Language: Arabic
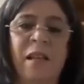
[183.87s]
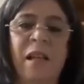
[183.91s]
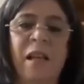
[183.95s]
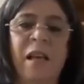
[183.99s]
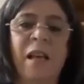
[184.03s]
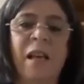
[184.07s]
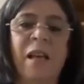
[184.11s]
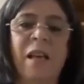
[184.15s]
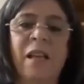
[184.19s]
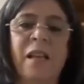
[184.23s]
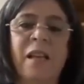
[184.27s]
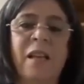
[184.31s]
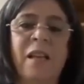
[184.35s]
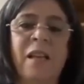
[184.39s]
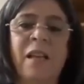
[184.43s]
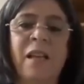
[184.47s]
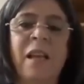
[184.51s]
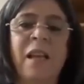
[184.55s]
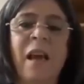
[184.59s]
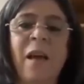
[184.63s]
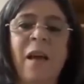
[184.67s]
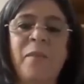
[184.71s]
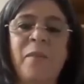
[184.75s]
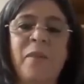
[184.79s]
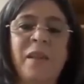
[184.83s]

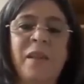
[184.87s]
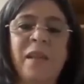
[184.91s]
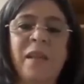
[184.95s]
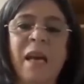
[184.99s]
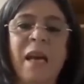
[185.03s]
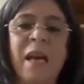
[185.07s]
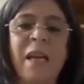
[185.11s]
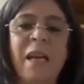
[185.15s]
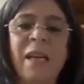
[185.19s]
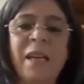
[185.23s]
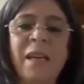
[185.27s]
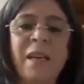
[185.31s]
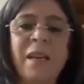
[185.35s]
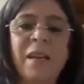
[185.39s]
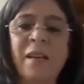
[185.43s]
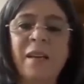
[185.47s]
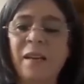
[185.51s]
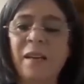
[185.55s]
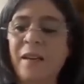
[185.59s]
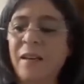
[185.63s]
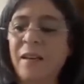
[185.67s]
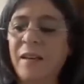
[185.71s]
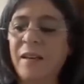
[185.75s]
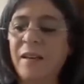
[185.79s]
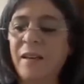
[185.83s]
الاب تاعي
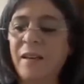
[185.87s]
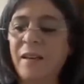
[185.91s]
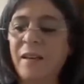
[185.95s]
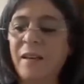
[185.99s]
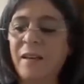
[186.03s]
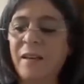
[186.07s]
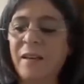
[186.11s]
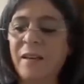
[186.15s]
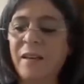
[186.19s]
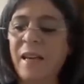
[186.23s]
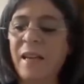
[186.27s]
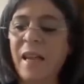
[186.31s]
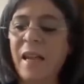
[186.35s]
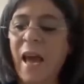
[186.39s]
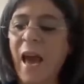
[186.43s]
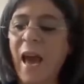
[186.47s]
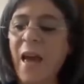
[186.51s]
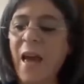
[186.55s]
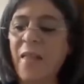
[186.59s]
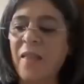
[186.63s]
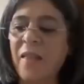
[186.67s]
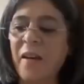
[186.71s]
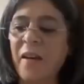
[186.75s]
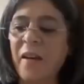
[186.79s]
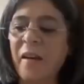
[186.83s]
آه، كان
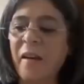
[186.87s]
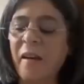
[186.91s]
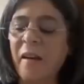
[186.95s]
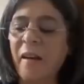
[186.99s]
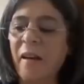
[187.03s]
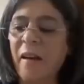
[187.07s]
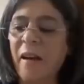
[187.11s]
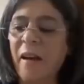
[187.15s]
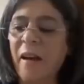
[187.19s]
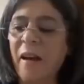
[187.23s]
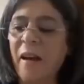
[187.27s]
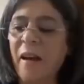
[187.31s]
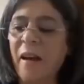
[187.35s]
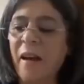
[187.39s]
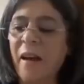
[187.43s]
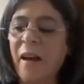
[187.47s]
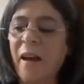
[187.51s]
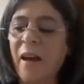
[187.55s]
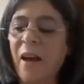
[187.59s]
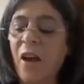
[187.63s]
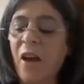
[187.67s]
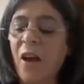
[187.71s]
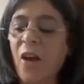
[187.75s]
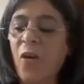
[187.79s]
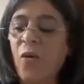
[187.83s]
حاضر
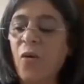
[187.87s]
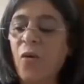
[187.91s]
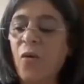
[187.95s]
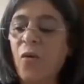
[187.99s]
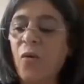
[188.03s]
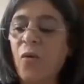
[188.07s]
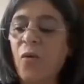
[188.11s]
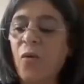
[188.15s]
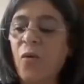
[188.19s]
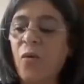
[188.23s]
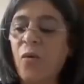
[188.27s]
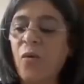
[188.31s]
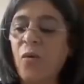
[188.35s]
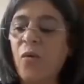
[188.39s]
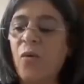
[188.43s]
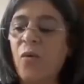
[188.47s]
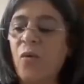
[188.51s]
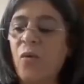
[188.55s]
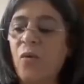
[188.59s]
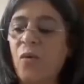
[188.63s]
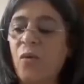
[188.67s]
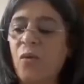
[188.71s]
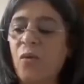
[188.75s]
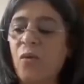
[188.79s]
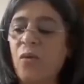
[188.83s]

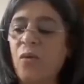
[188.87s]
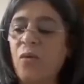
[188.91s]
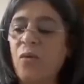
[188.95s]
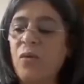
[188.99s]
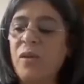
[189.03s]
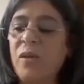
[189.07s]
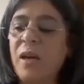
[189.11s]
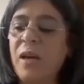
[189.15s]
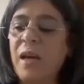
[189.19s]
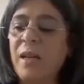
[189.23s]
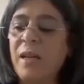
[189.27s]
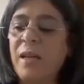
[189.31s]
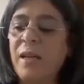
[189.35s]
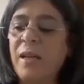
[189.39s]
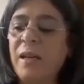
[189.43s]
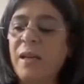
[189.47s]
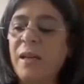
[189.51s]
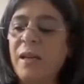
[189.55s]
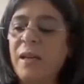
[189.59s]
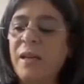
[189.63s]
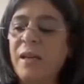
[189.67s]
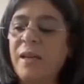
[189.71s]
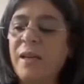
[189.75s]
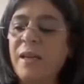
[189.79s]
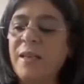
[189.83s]

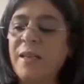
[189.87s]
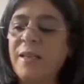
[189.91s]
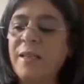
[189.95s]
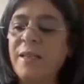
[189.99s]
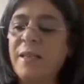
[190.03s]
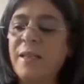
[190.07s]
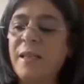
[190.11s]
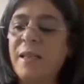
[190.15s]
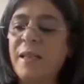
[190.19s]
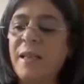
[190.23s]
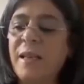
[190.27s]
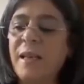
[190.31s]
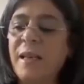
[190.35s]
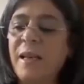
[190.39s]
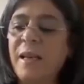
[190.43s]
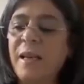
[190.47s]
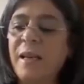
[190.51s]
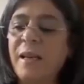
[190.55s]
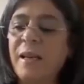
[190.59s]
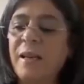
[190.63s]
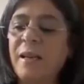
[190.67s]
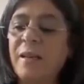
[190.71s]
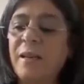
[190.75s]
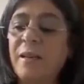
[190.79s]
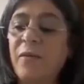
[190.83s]
وثاني الناس
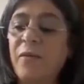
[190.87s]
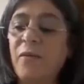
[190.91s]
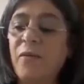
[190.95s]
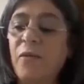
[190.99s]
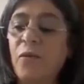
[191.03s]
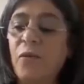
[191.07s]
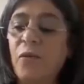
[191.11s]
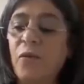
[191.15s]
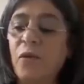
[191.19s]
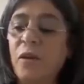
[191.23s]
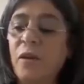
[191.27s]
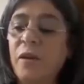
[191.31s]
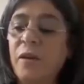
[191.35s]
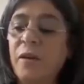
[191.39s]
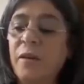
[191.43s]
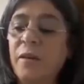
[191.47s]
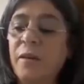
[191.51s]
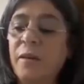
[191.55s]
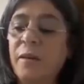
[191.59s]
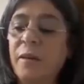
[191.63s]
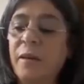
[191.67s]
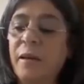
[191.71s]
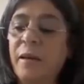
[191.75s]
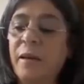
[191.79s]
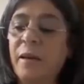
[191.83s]
اللي دفنوه
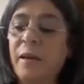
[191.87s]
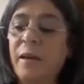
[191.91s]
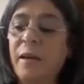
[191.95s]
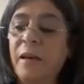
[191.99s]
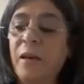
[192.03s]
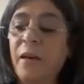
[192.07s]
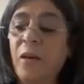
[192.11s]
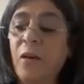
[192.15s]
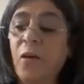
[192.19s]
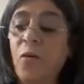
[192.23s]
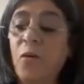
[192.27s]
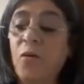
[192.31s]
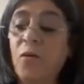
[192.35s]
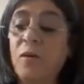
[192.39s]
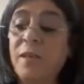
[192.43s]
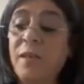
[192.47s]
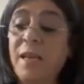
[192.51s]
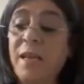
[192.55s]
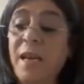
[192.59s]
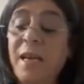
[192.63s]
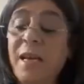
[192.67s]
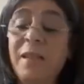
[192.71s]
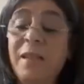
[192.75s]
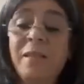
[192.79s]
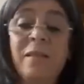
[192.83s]

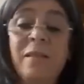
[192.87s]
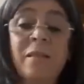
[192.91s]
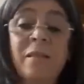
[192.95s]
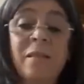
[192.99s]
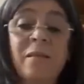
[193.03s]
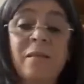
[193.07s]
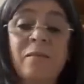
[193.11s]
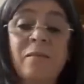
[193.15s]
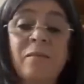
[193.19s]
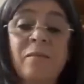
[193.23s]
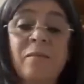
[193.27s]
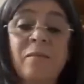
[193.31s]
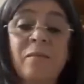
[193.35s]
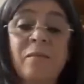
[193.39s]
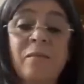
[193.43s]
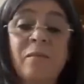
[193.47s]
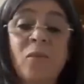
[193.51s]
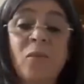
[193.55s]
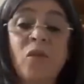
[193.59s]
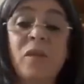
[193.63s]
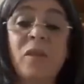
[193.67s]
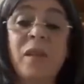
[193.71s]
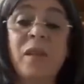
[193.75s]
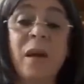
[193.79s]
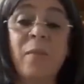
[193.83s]
وزاد
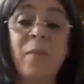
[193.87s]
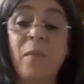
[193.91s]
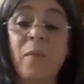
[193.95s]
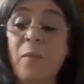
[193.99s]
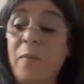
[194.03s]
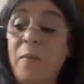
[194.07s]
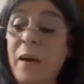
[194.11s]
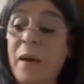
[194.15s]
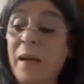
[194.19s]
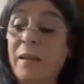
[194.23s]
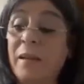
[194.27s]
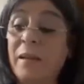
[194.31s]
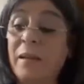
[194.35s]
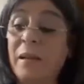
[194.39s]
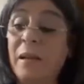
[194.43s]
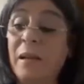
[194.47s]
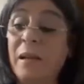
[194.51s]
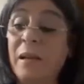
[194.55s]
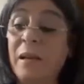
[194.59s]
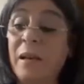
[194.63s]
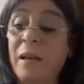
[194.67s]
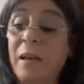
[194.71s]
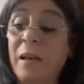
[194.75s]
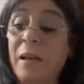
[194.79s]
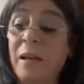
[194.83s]
مده من بعد
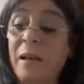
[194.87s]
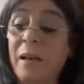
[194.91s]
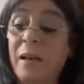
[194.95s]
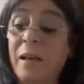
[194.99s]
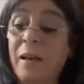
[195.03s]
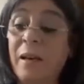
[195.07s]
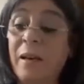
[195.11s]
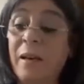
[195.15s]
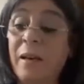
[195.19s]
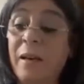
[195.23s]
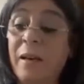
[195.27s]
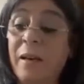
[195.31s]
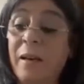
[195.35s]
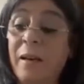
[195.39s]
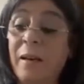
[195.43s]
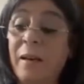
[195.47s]
ال